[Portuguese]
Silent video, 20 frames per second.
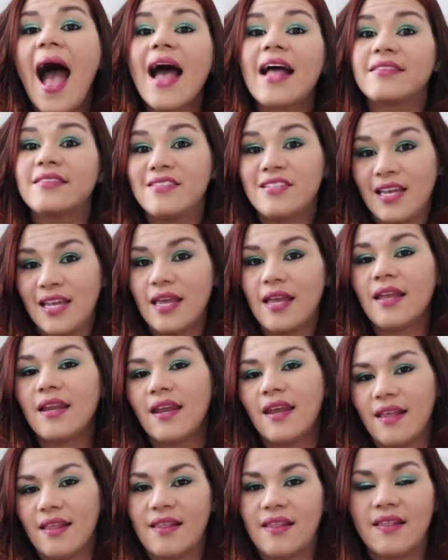
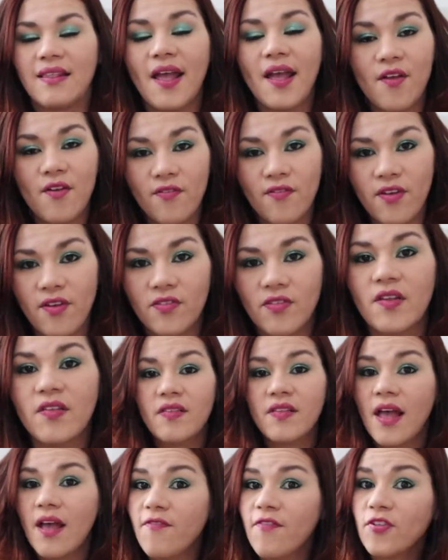adquirir esse serviço,
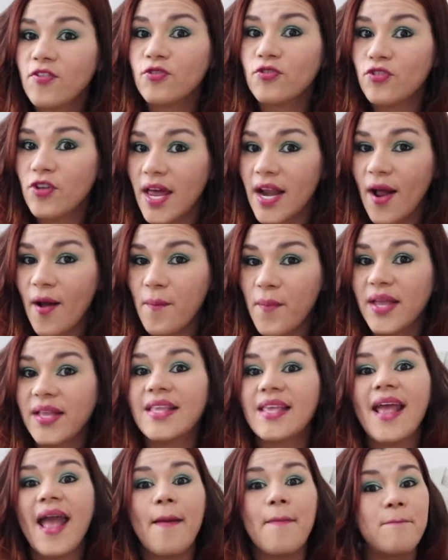esse serviço
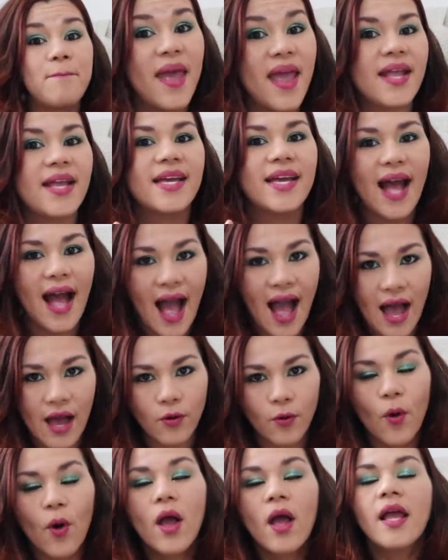geralmente é bem caro.